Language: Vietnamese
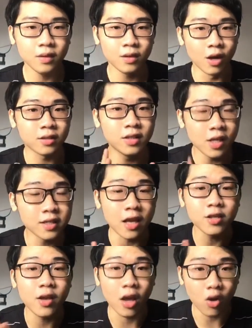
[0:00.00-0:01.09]
được chia
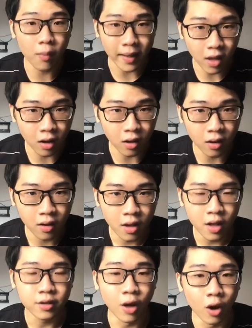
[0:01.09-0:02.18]
sẻ suy nghĩ của bản thân
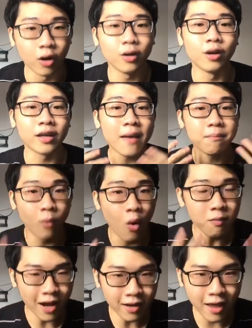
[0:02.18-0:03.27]
được người khác
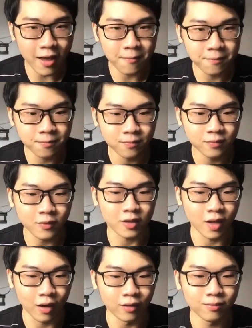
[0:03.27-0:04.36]
muốn lắng nghe thật
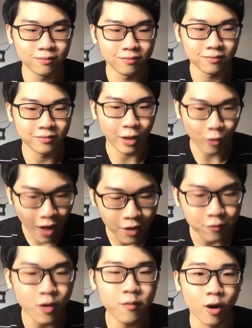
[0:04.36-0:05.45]
sự là quá
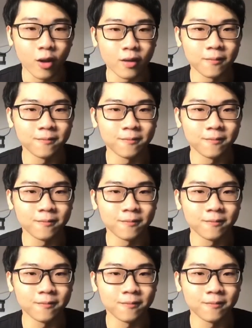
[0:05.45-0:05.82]
hạnh phúc rồi